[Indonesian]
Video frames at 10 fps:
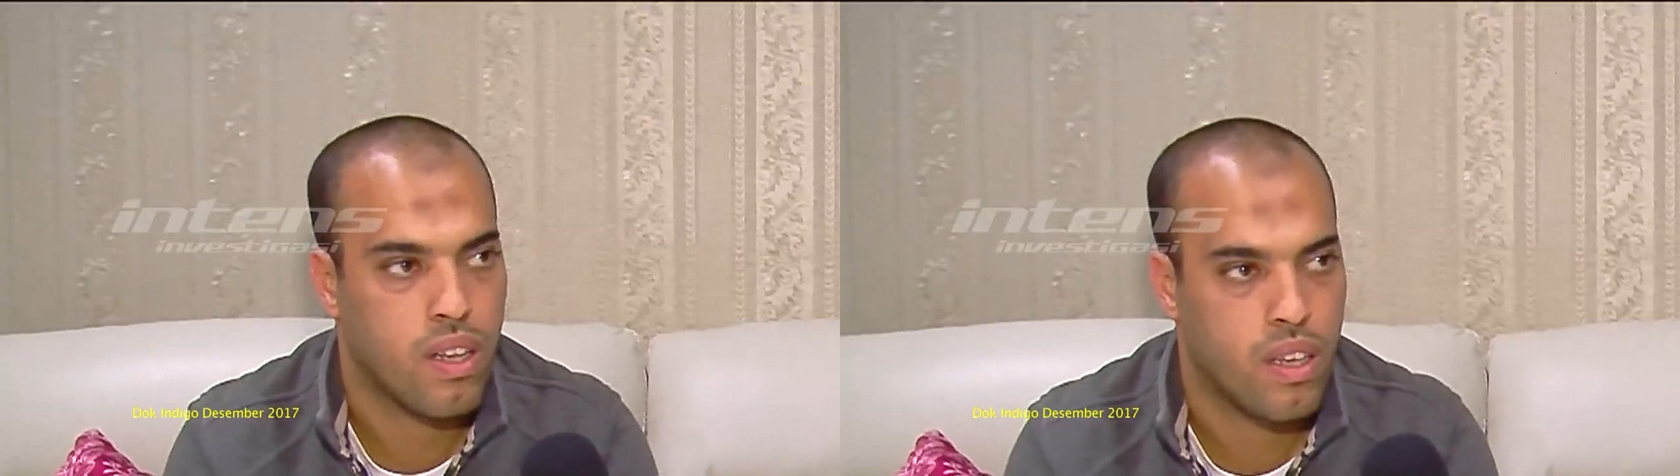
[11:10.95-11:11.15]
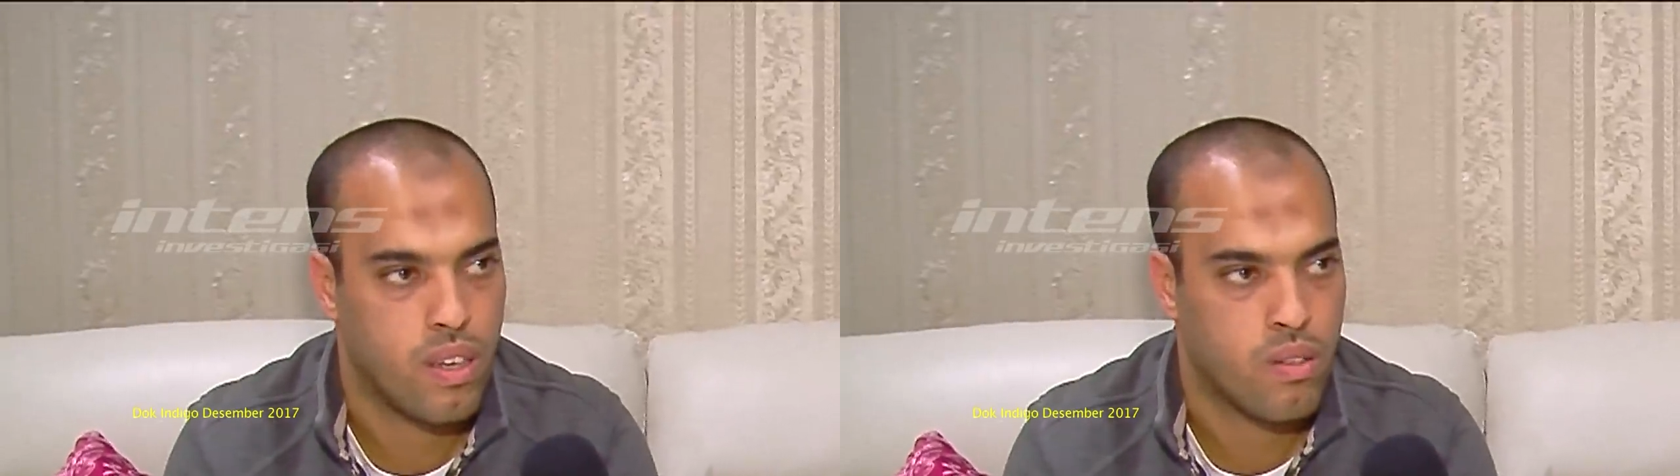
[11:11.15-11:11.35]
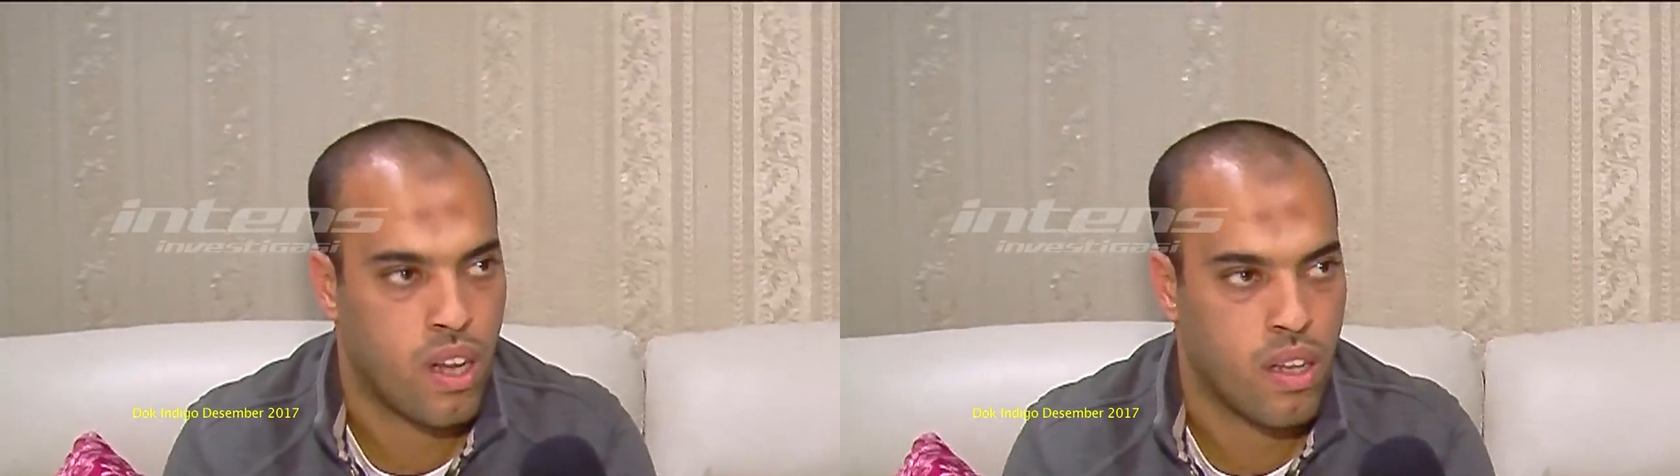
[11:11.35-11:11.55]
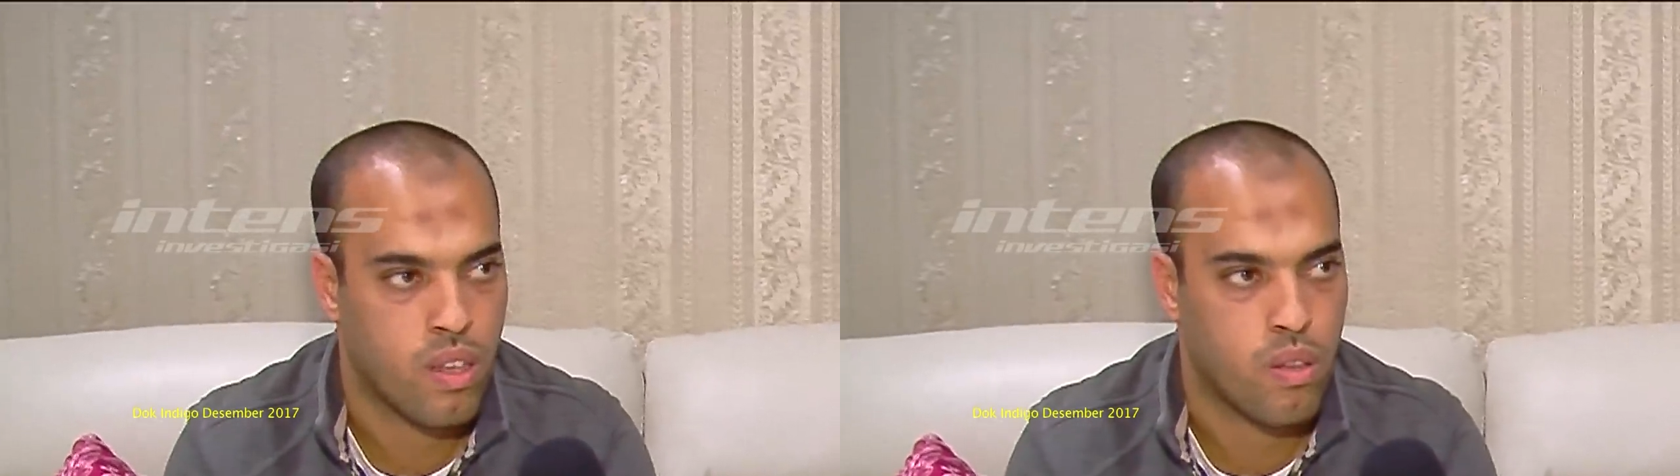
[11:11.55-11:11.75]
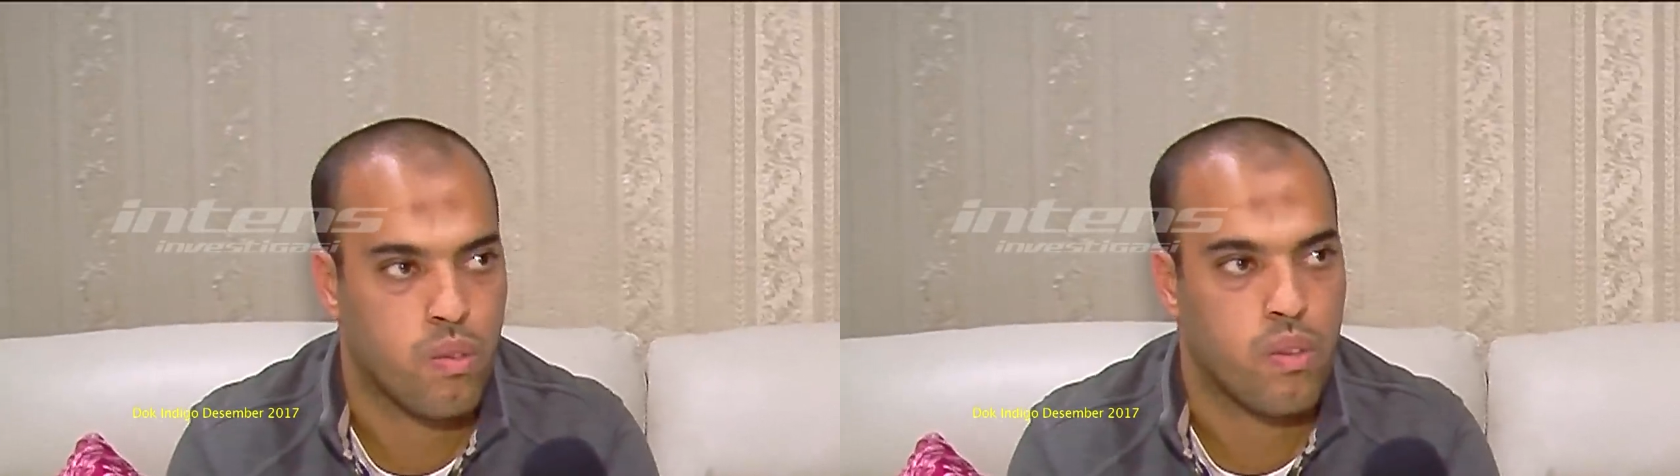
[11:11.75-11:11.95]
Ini salah
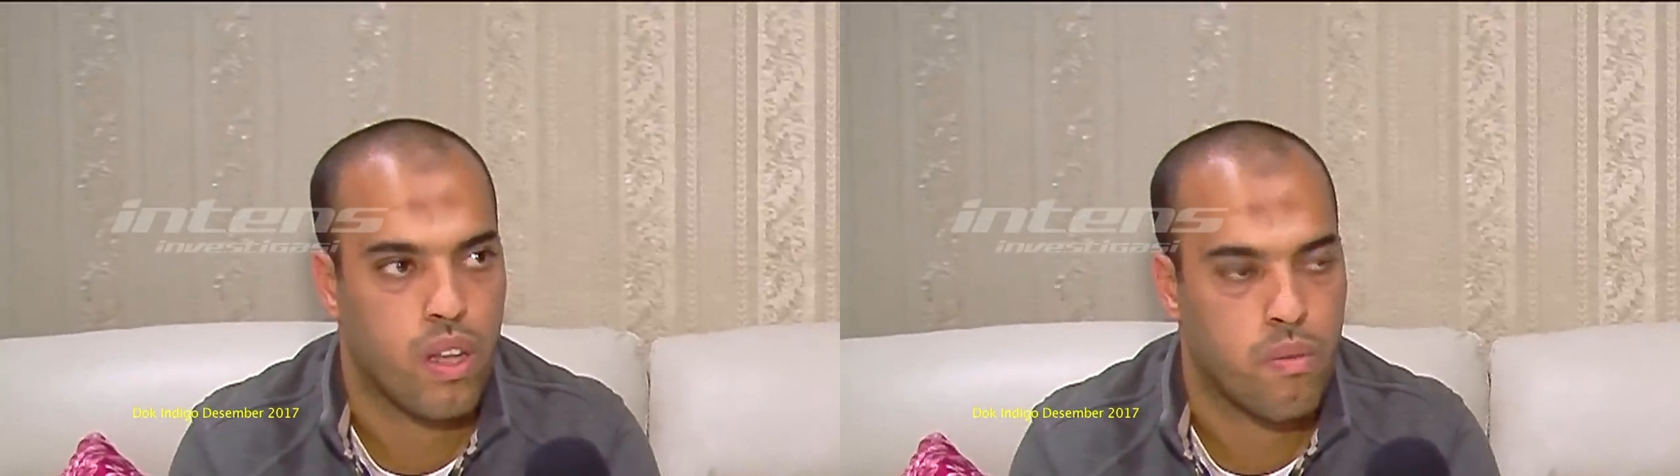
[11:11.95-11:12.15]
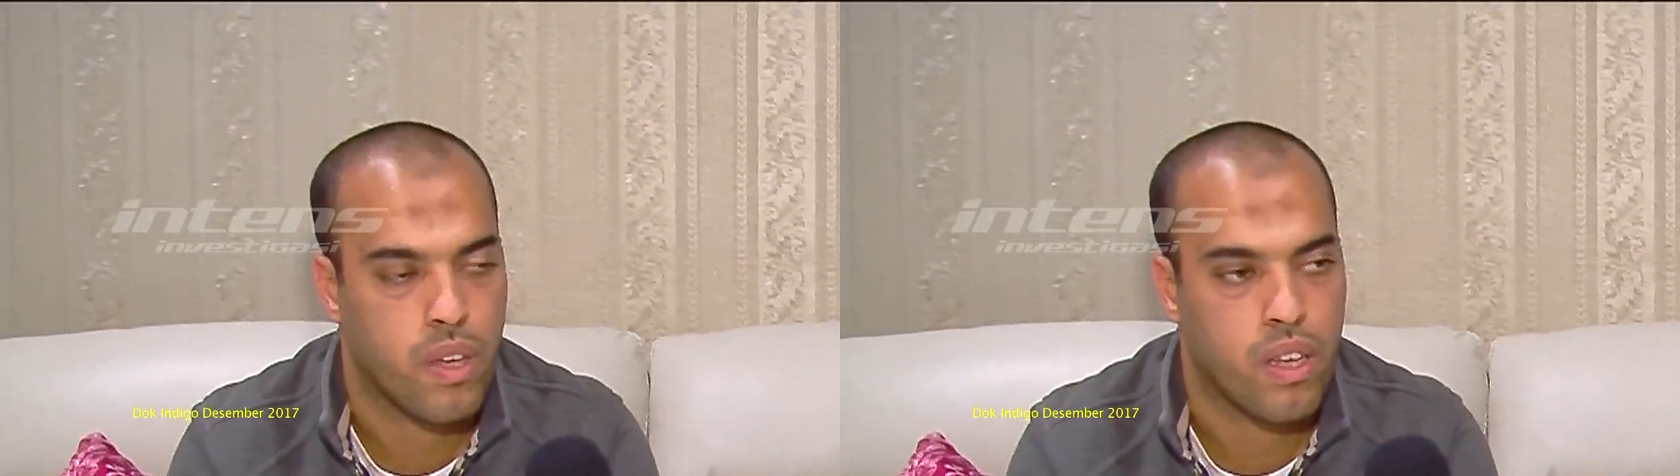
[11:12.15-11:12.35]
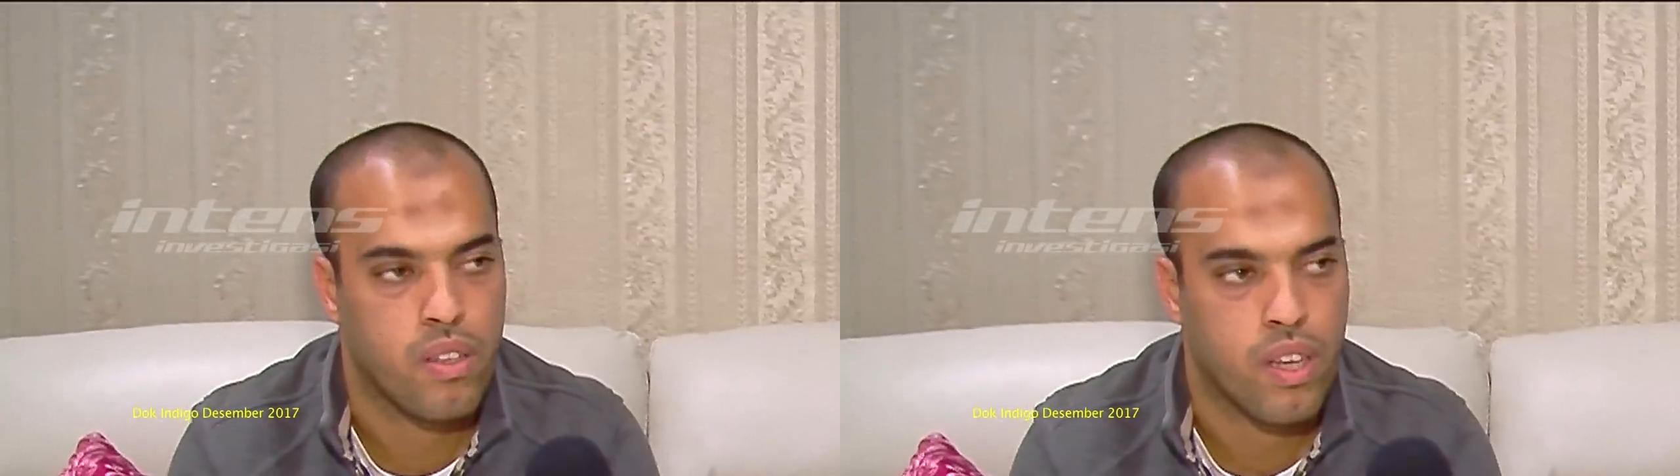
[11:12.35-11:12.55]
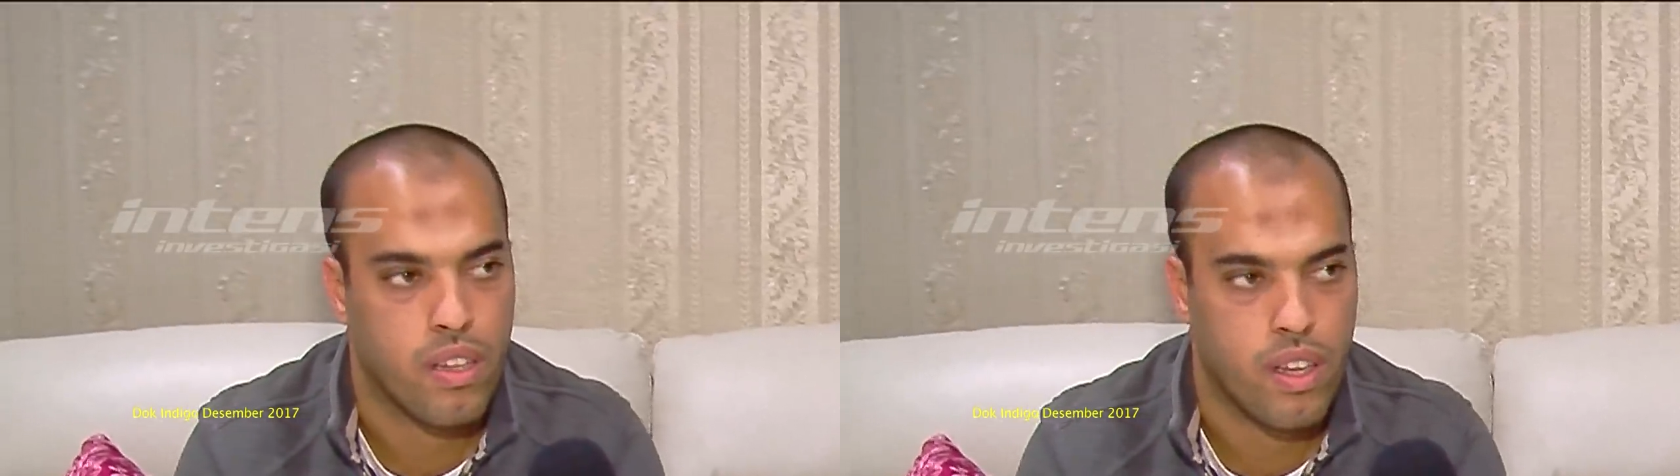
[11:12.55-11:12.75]
satu yang bikin saya